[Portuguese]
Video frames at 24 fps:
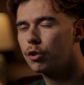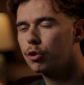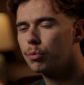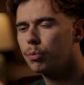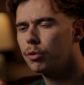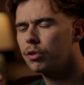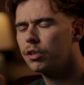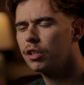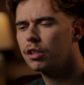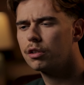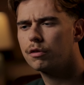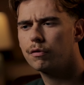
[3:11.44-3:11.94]

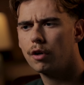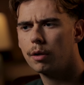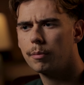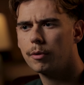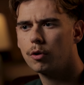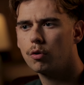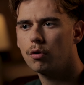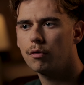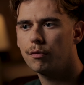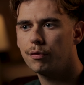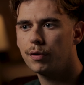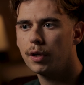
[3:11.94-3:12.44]
responder de
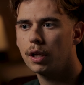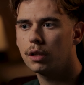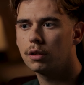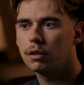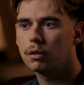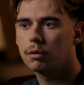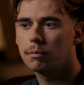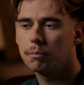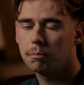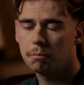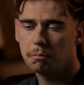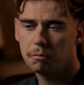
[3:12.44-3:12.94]
forma
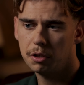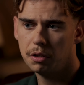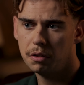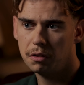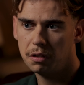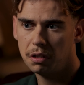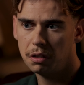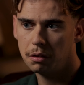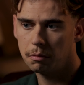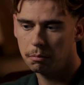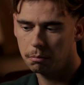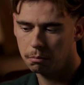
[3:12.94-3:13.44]
confiante. Sim,
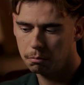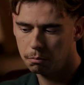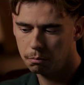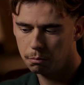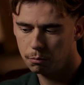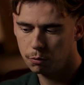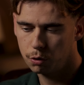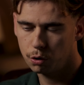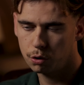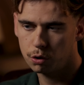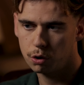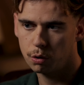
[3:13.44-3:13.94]
sim,
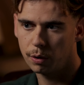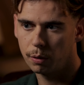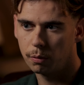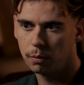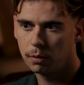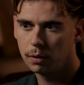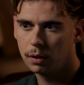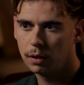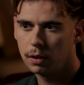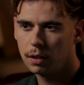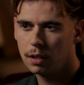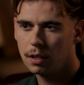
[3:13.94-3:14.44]
sou só
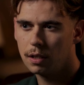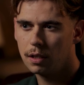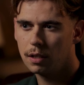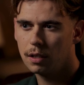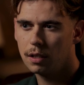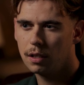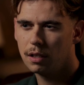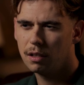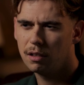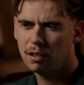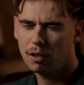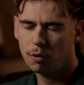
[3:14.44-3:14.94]
eu.
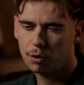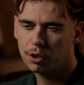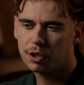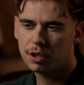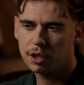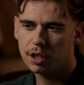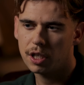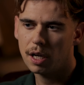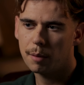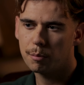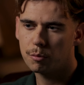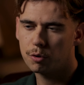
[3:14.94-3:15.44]
Não que
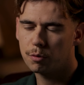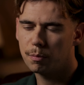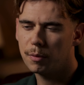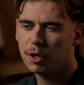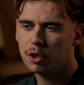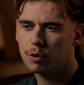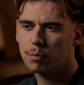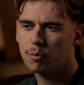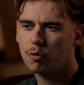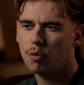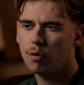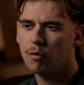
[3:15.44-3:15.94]
estejamos
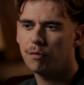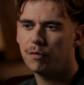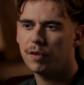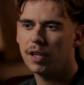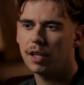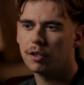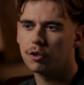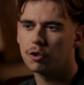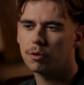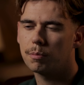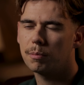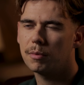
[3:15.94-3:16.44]
mesmo
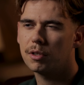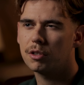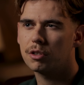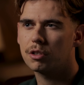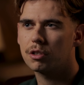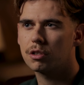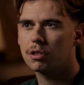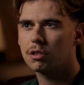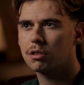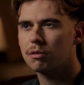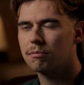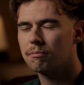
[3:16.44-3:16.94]
confiantes,
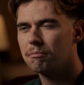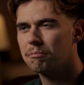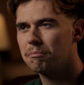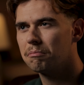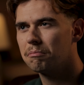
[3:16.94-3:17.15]
mas